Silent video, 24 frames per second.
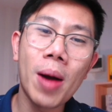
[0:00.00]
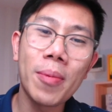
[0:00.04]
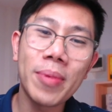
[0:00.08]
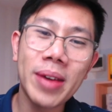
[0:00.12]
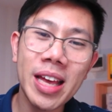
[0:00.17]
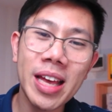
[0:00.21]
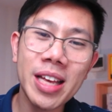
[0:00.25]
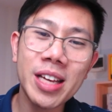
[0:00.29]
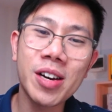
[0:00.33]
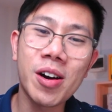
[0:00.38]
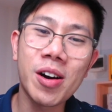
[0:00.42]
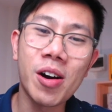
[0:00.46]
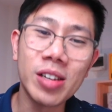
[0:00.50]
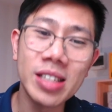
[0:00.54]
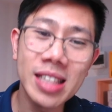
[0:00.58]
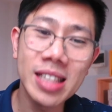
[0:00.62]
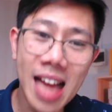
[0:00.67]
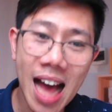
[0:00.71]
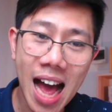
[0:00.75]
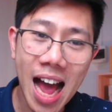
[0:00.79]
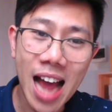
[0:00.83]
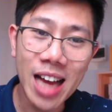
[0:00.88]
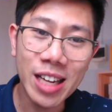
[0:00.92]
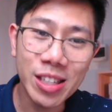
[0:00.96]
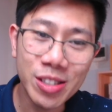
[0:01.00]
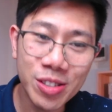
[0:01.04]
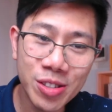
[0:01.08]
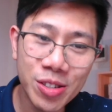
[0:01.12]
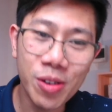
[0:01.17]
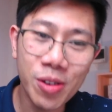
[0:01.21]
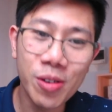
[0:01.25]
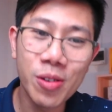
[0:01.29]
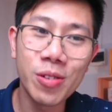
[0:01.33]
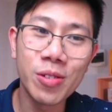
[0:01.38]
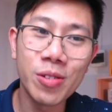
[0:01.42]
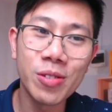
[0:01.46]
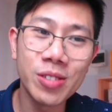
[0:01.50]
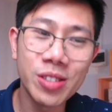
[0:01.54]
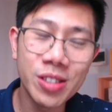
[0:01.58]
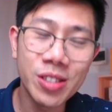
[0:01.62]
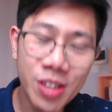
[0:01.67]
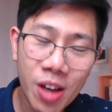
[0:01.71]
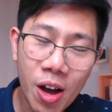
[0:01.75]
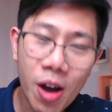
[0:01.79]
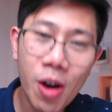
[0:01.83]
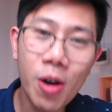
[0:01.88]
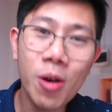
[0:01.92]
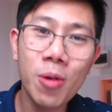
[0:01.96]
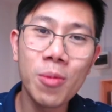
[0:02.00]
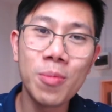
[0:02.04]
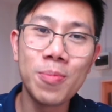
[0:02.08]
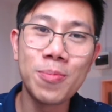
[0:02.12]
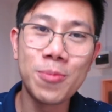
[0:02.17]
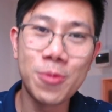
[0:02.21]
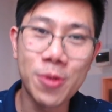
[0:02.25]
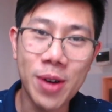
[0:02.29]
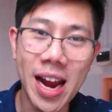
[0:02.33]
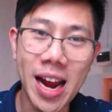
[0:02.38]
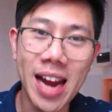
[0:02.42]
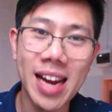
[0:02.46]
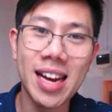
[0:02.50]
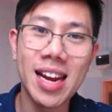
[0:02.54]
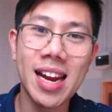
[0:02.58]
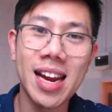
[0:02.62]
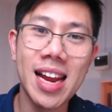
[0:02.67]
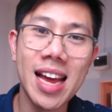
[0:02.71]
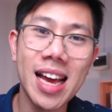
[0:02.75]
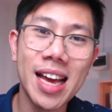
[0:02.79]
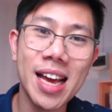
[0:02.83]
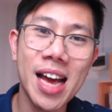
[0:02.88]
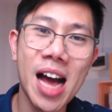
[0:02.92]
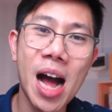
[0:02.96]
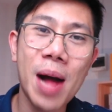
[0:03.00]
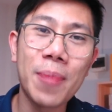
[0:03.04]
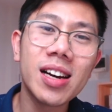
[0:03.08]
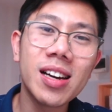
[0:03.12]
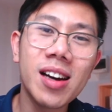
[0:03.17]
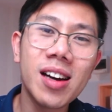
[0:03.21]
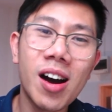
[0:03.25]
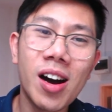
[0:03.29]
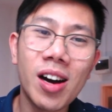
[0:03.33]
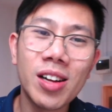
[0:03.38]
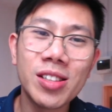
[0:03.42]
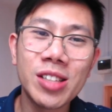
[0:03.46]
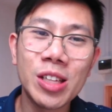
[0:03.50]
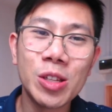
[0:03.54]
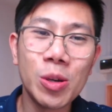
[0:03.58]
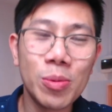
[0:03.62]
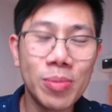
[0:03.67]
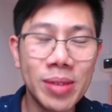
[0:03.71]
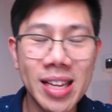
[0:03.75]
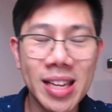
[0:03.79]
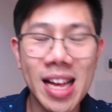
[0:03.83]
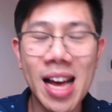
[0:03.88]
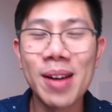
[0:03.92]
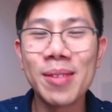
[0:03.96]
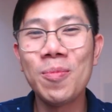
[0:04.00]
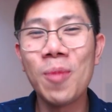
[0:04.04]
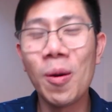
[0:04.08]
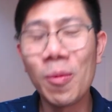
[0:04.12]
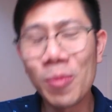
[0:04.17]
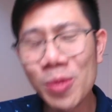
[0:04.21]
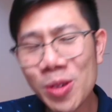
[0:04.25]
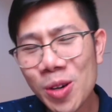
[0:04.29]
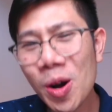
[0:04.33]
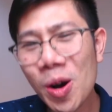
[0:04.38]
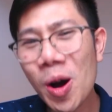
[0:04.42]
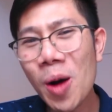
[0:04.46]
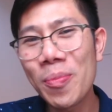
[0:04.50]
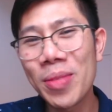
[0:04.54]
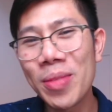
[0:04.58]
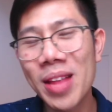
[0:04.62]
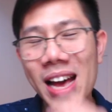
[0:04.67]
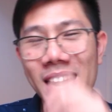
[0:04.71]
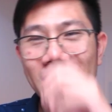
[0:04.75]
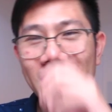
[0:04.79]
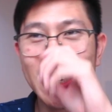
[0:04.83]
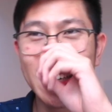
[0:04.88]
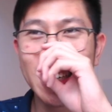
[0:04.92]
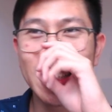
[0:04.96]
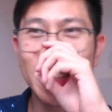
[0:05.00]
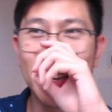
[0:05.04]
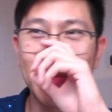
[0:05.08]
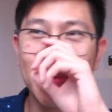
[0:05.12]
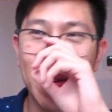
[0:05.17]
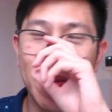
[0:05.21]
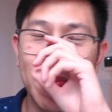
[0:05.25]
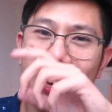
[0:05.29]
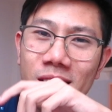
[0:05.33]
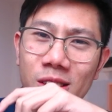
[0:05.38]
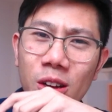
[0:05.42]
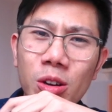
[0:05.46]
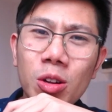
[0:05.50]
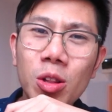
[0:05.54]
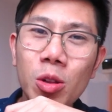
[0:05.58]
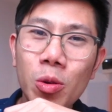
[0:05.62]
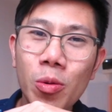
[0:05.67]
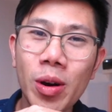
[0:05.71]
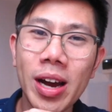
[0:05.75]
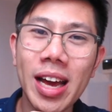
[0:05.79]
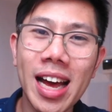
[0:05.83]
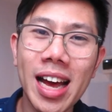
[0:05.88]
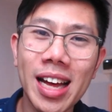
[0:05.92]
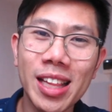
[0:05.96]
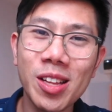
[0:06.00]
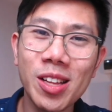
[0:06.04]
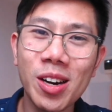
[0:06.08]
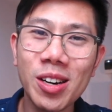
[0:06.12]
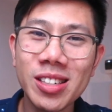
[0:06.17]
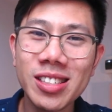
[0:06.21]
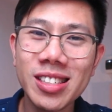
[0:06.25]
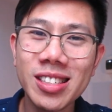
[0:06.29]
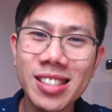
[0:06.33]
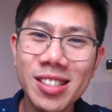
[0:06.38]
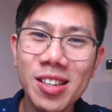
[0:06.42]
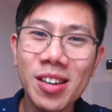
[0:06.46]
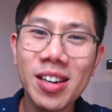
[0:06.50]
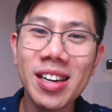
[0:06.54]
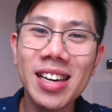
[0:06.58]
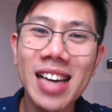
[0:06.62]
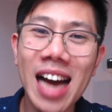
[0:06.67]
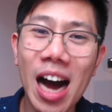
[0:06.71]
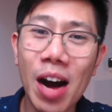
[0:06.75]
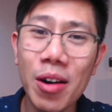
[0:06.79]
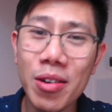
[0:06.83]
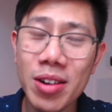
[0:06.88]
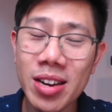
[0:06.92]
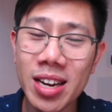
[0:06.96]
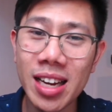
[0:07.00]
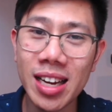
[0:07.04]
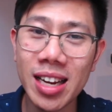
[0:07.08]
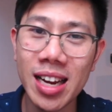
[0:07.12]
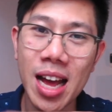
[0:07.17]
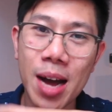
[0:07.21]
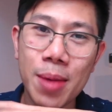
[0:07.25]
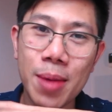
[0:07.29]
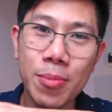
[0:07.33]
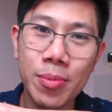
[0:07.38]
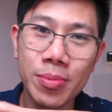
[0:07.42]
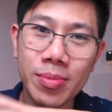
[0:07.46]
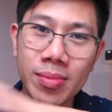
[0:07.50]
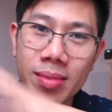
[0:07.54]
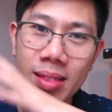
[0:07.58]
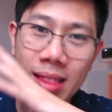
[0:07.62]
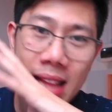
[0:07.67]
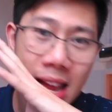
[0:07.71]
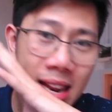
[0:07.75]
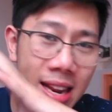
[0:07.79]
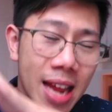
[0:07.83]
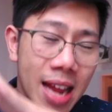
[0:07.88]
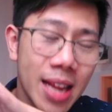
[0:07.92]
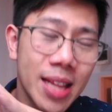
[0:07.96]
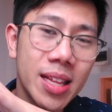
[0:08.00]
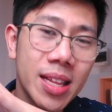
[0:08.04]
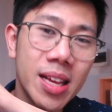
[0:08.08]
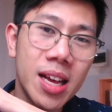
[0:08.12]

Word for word: มคิดของนายโดนัลเบรนนะครับ ก็สรุปเลยนะ ผมชอบนะ คือแต่แบบต้องรวยอะ่ะต้องต้องเก่าอีกหนึ่งนะครับ และเน้น